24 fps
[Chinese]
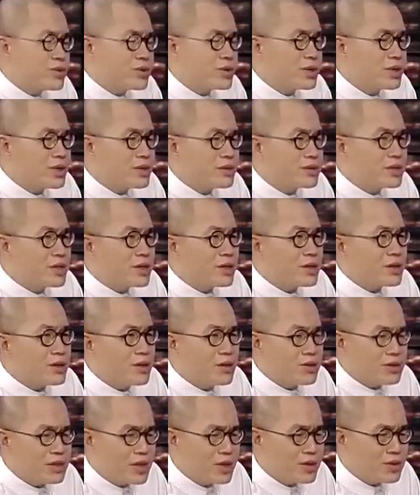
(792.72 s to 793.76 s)
觉得这
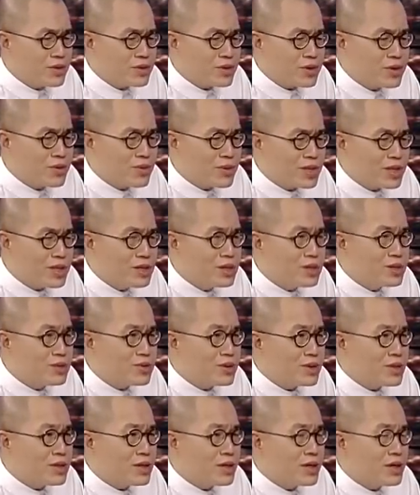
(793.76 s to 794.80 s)
好像有时候我甚至
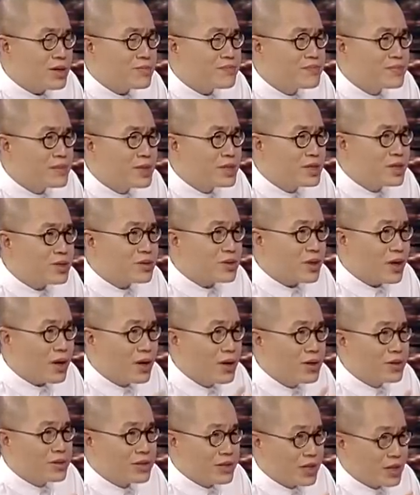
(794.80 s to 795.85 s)
觉得这种
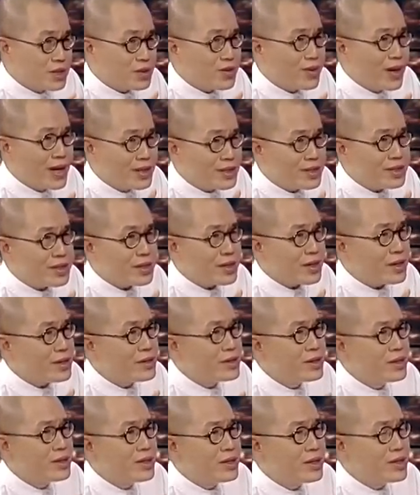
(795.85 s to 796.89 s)
二人关系啊，
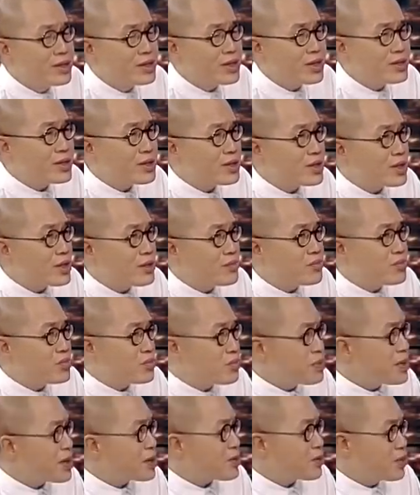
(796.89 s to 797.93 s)
甚至是个普
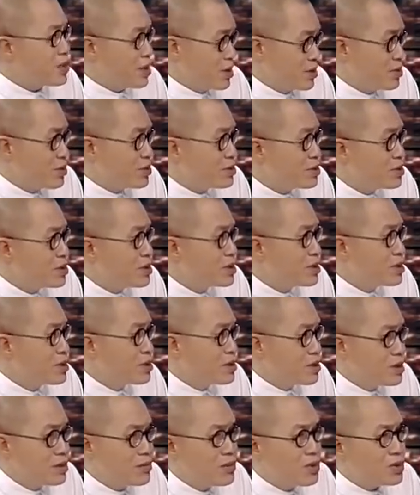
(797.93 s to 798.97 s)
遍规律。
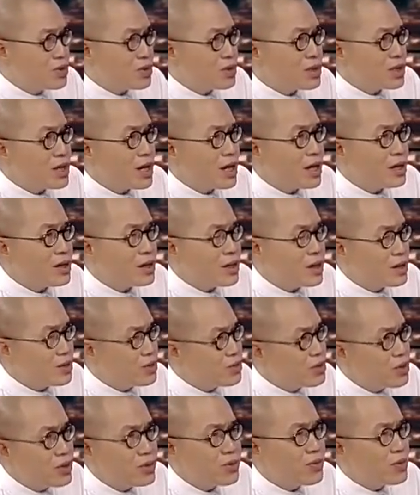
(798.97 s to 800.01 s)
你比如说，你看很
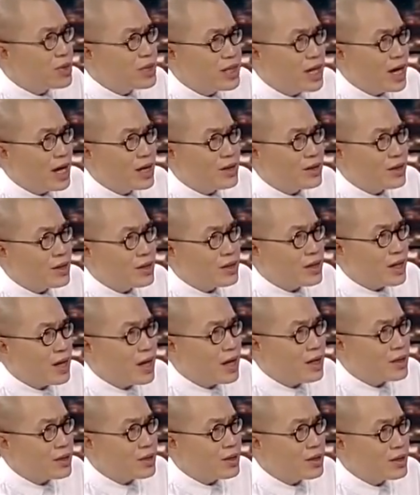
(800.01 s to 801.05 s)
多国家的
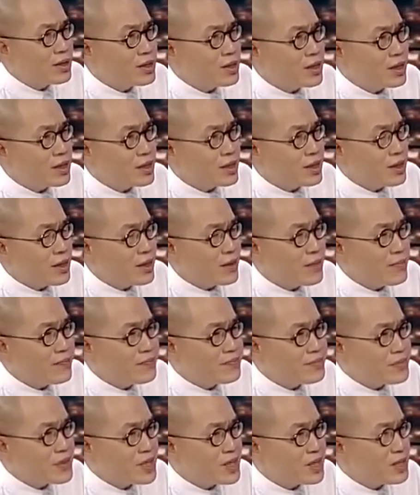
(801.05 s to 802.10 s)
他的一些的
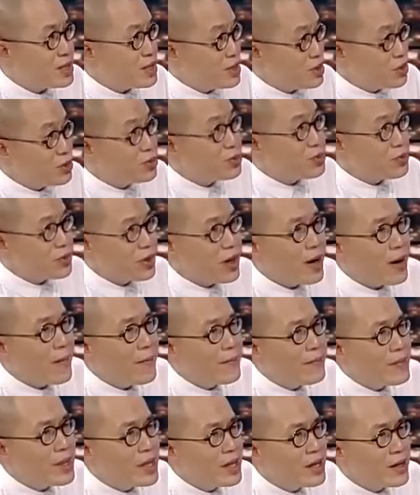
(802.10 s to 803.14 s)
喜剧啊。
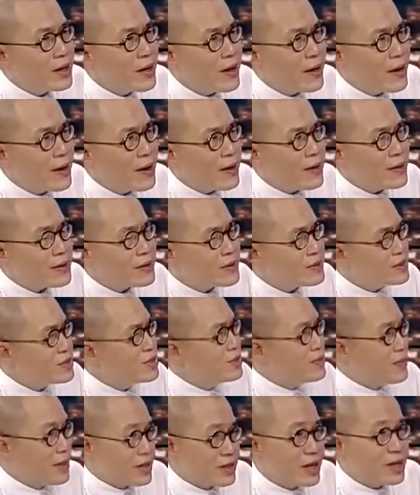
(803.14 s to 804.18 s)
日
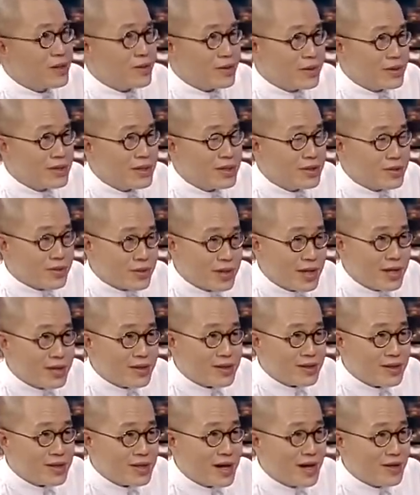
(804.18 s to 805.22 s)
本也有一种类
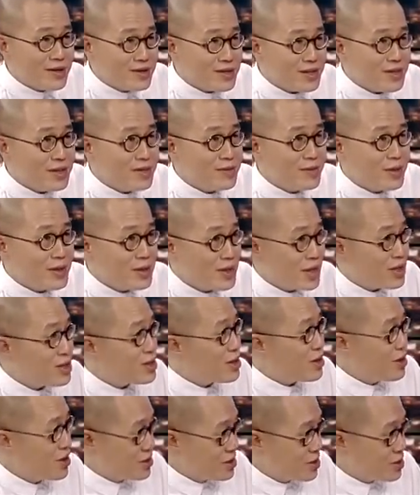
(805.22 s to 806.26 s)
似相声的嘛，也是
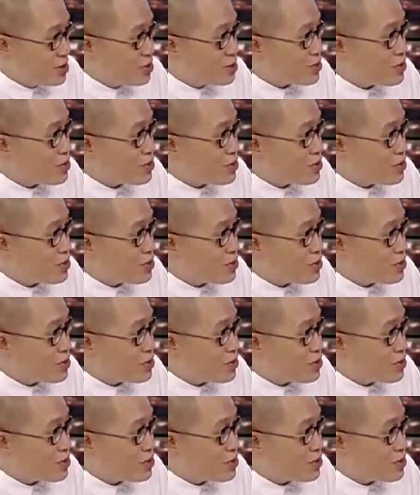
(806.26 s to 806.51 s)
二人